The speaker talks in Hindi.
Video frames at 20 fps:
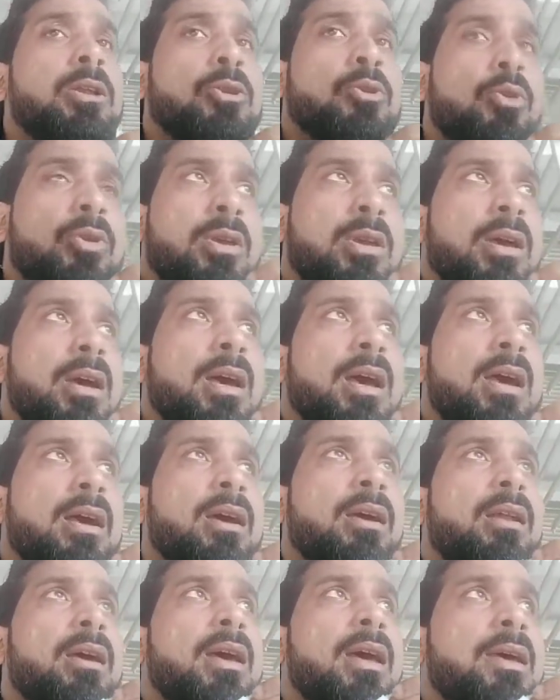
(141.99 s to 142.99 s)
तो क्या
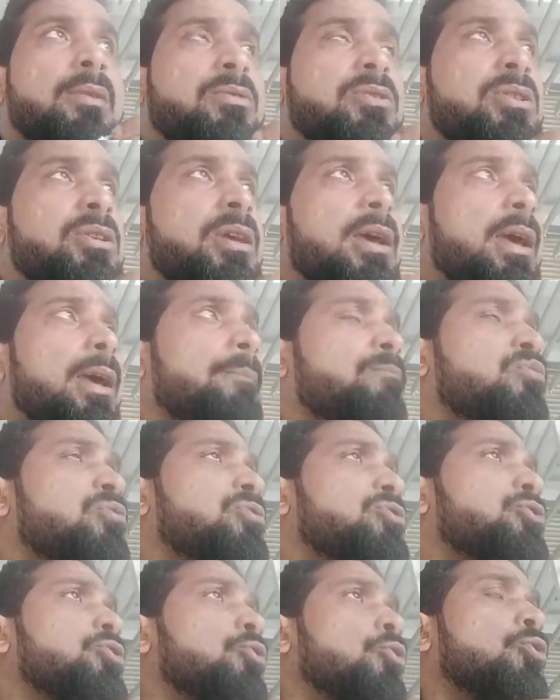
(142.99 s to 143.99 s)
अगर ऐसी ऐप
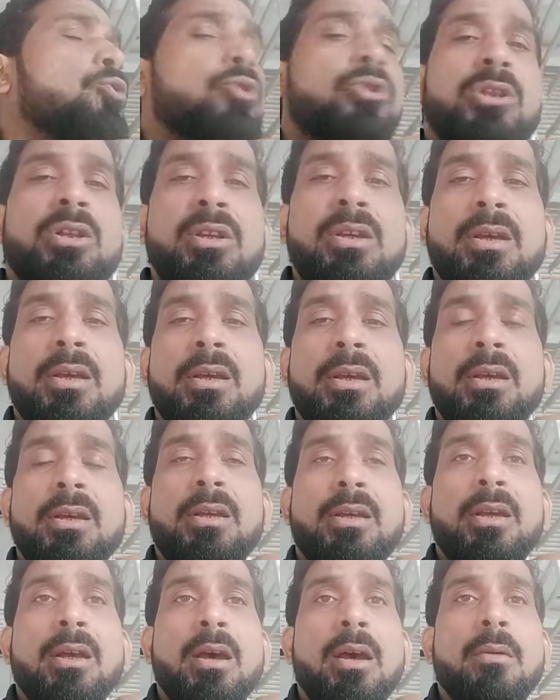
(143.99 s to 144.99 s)
जो होती हैं
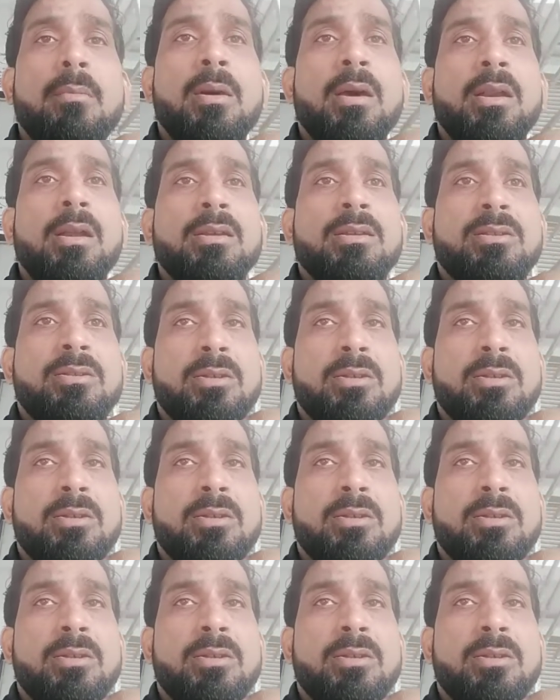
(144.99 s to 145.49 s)
क्या हमारा